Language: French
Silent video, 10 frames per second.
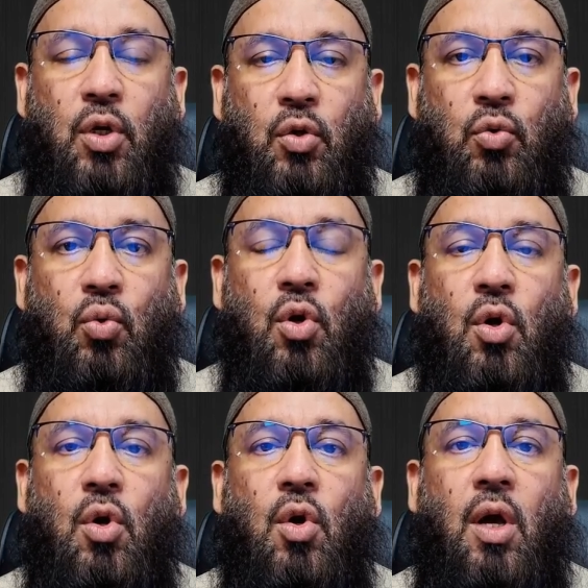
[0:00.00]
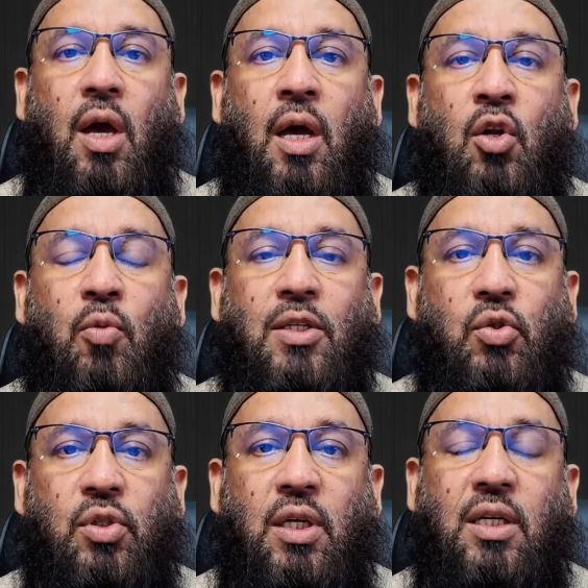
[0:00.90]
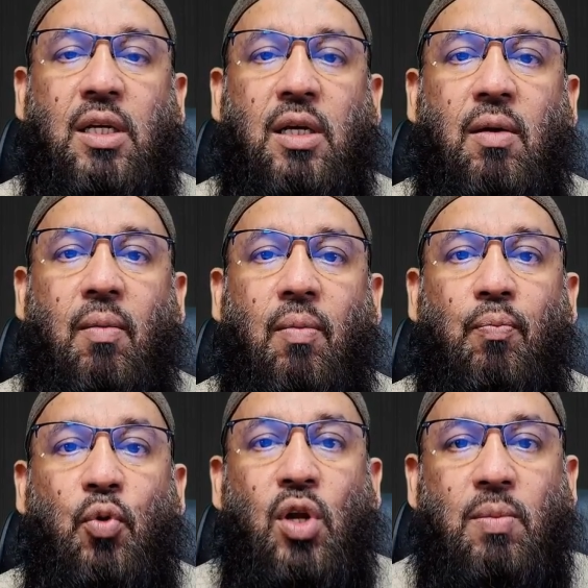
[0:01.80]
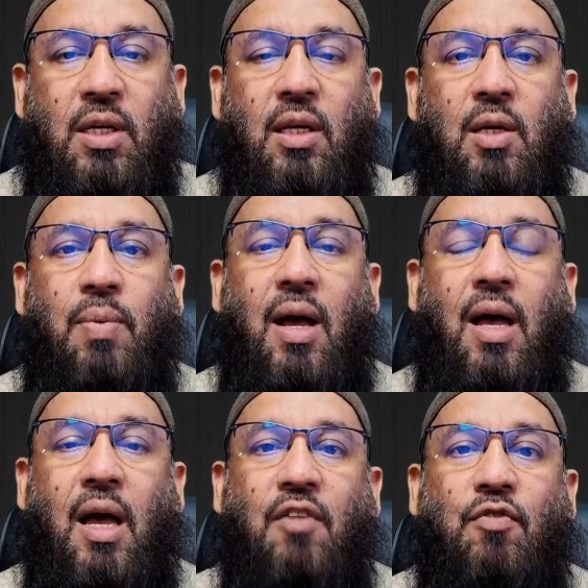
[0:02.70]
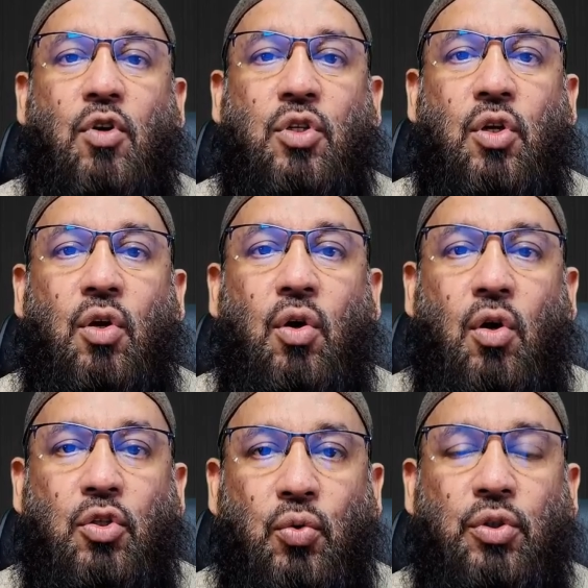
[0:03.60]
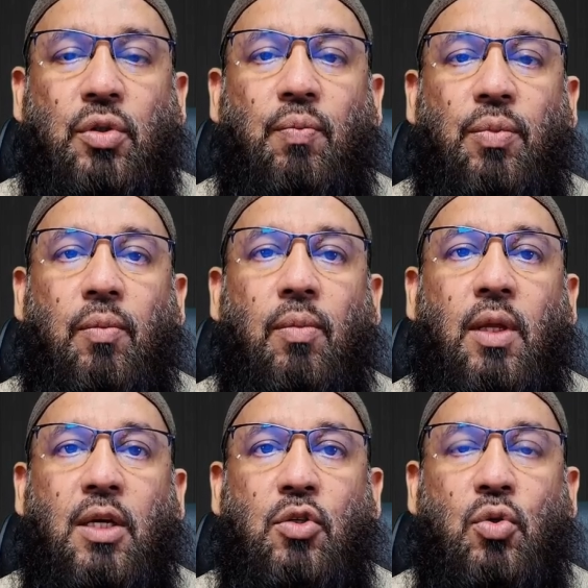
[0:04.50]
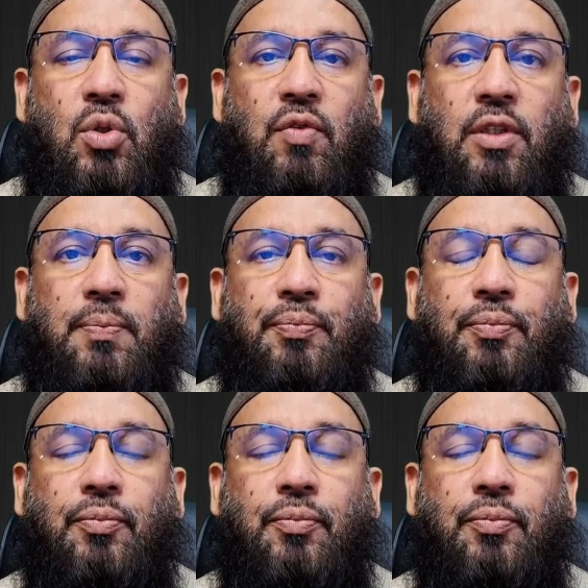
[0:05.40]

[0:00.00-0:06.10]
surtout euh, le bon sujet qui polémique n'est pas avance grand chose. Question suivante.